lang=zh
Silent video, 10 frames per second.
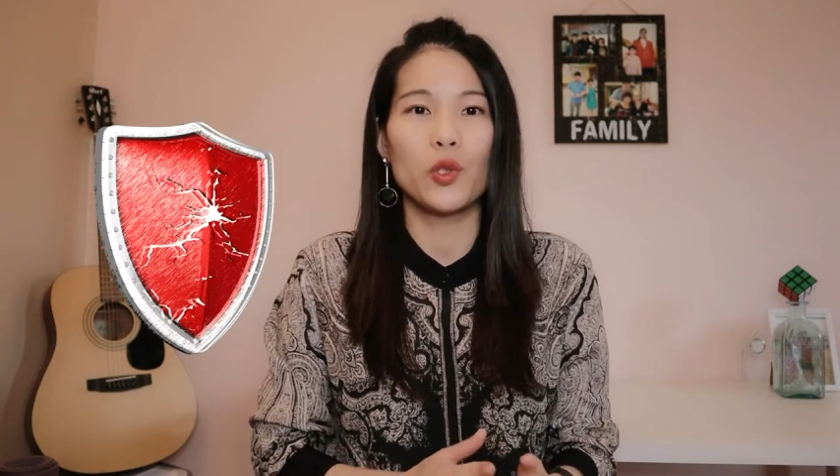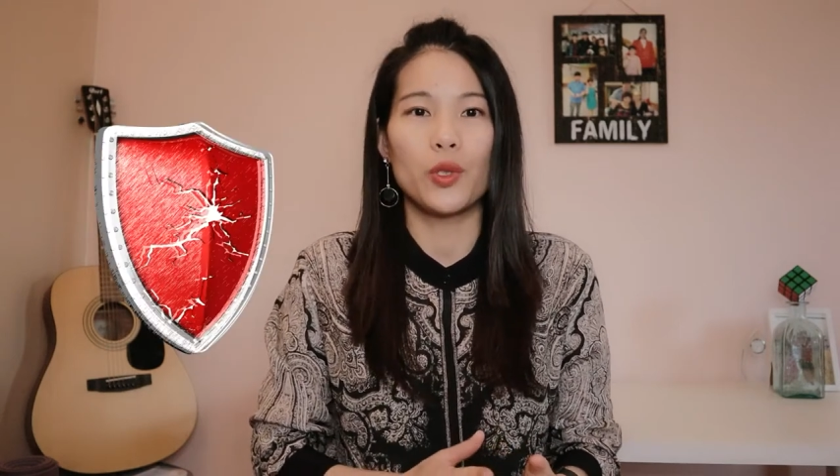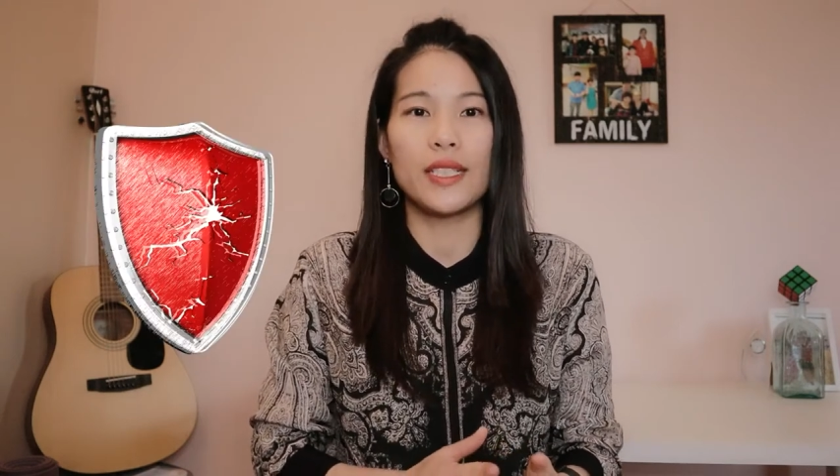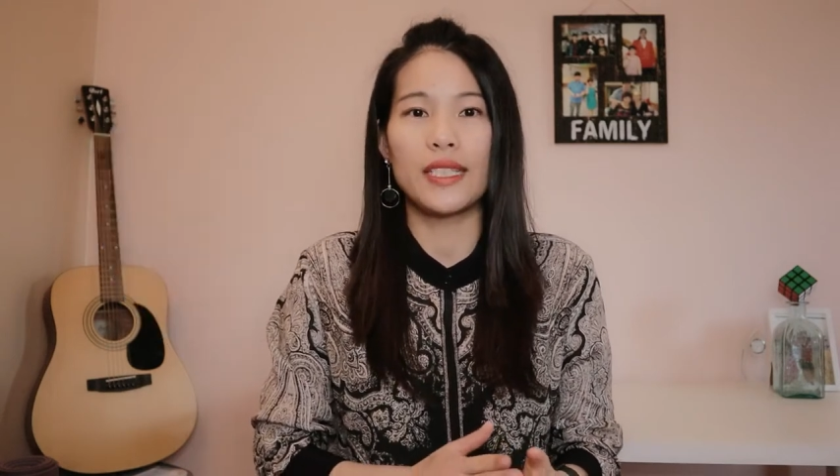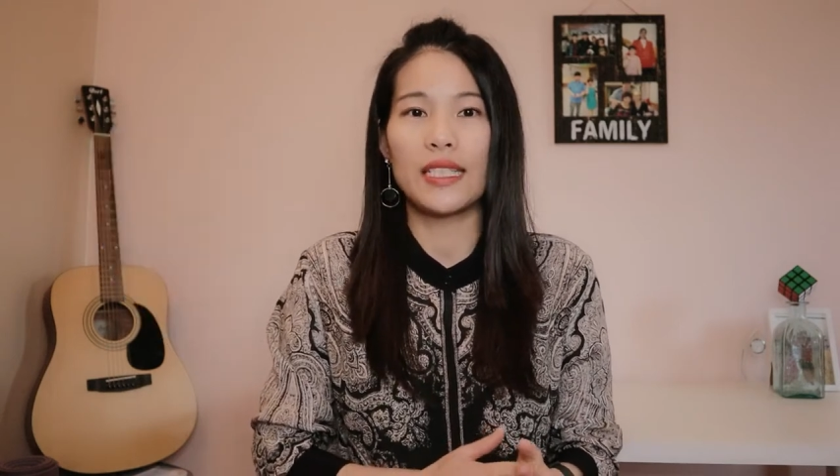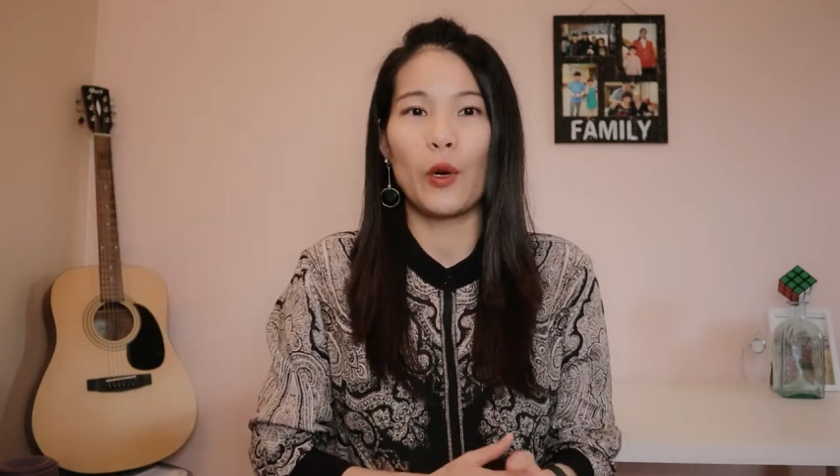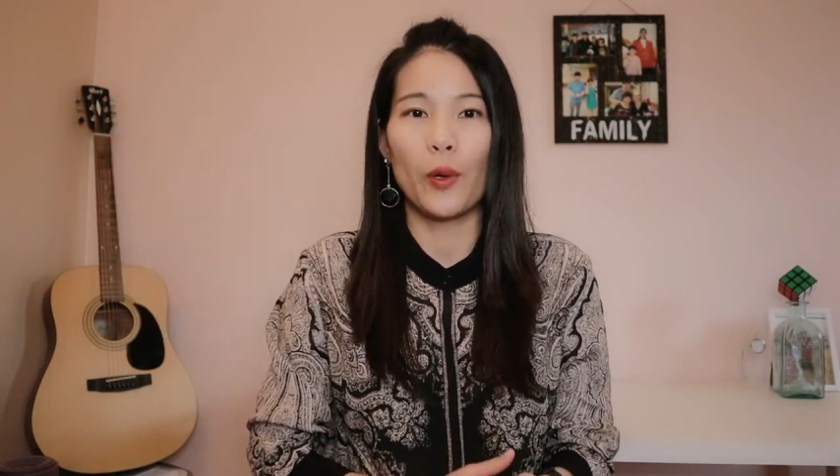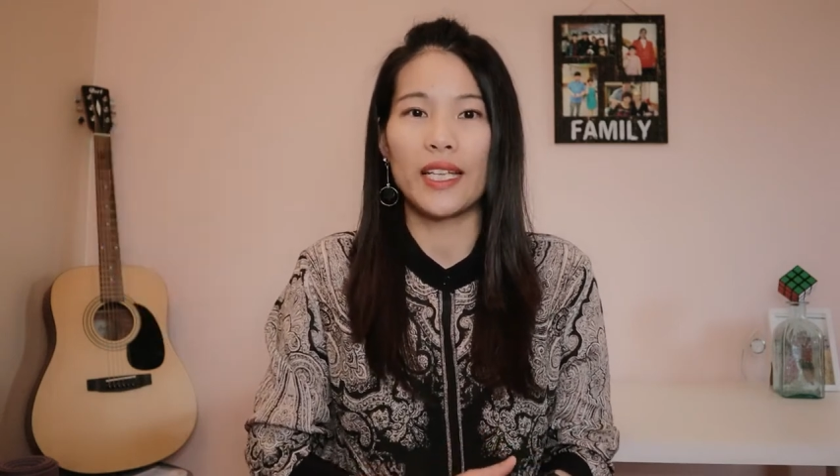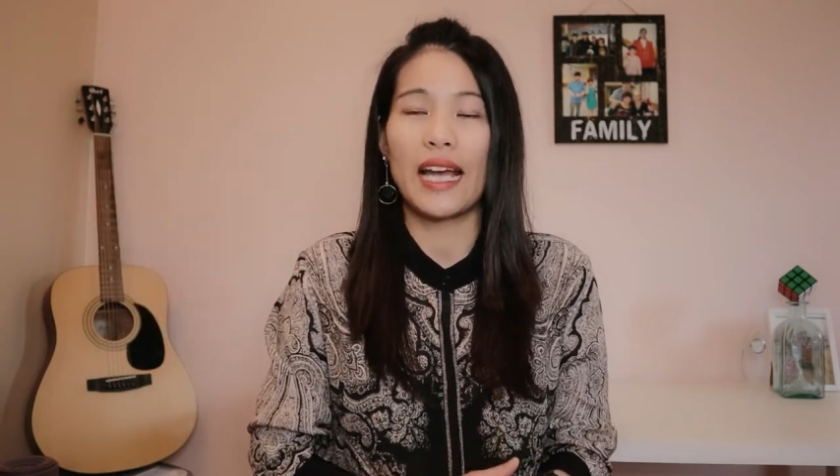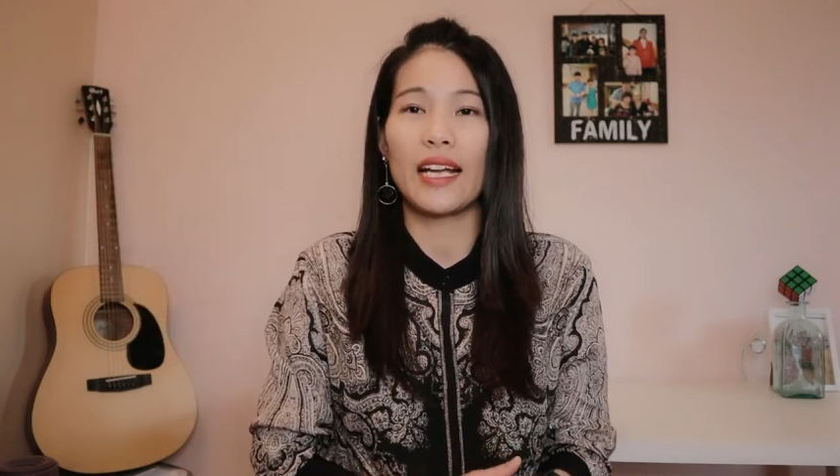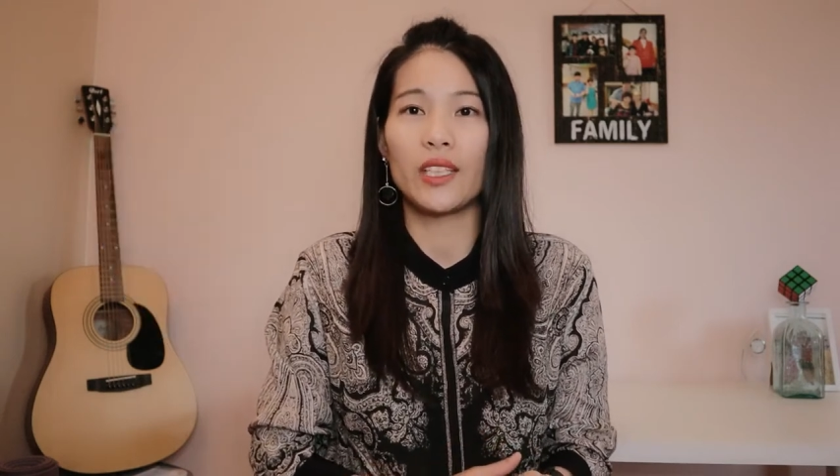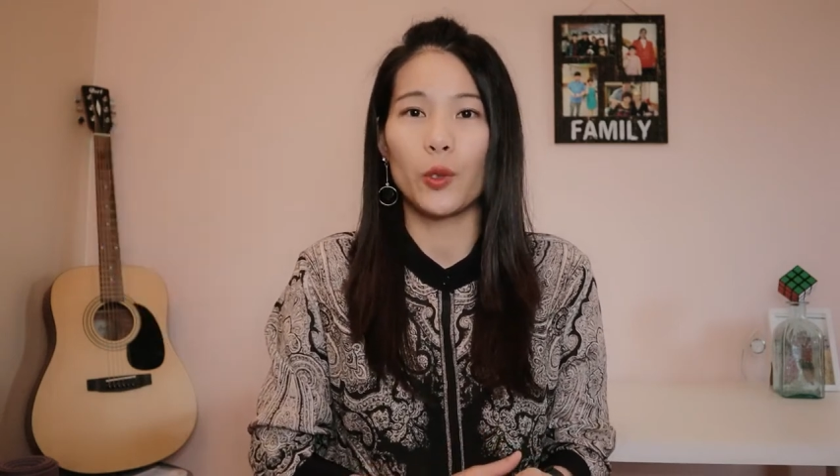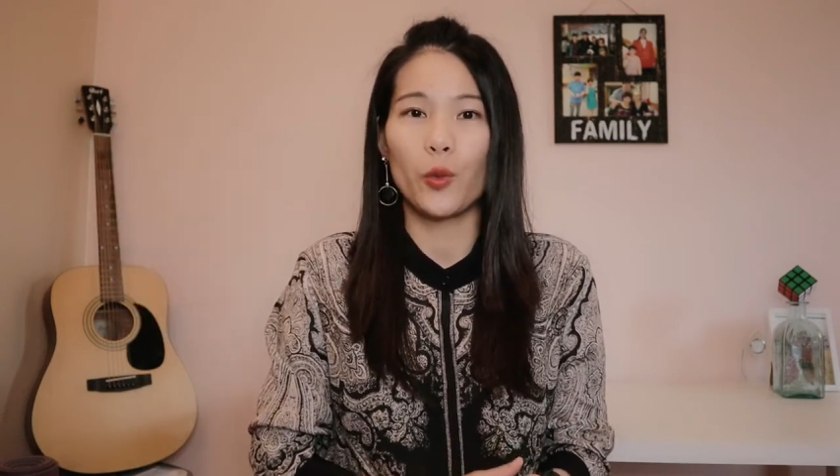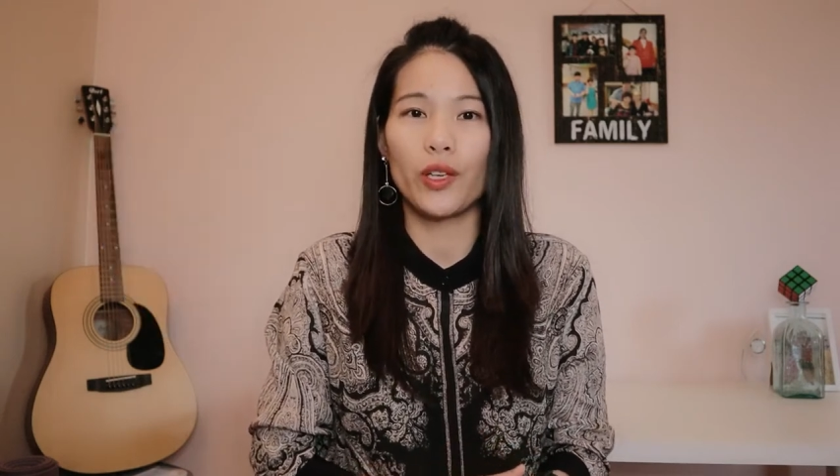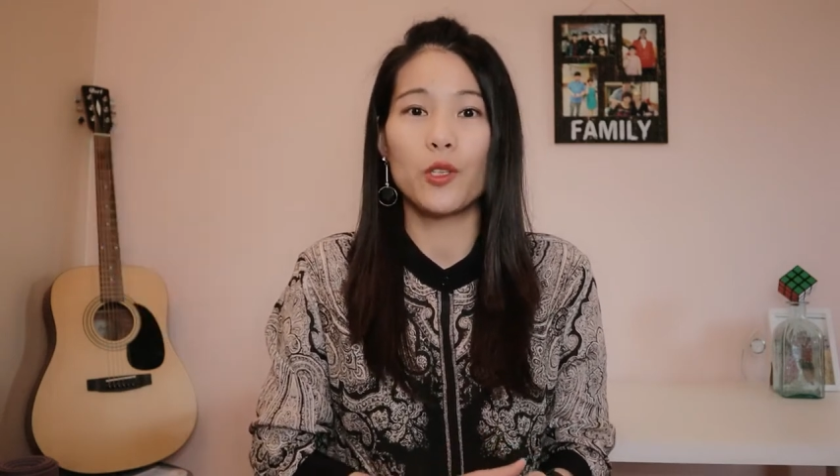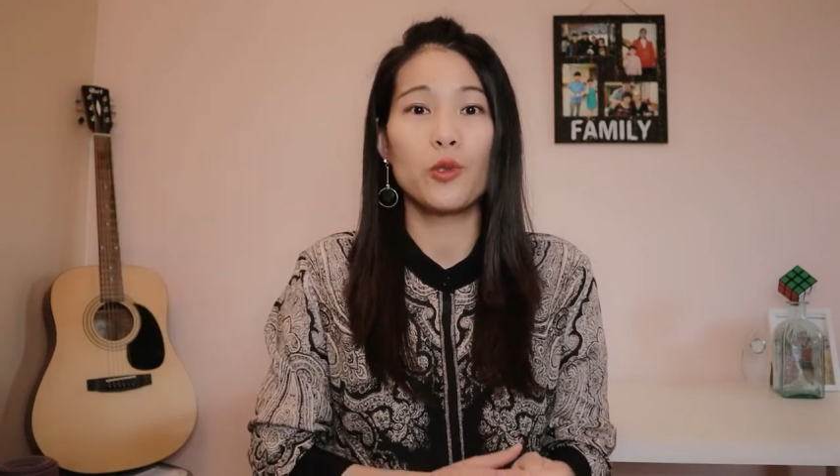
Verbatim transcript: 所以今天我会给大家提供一个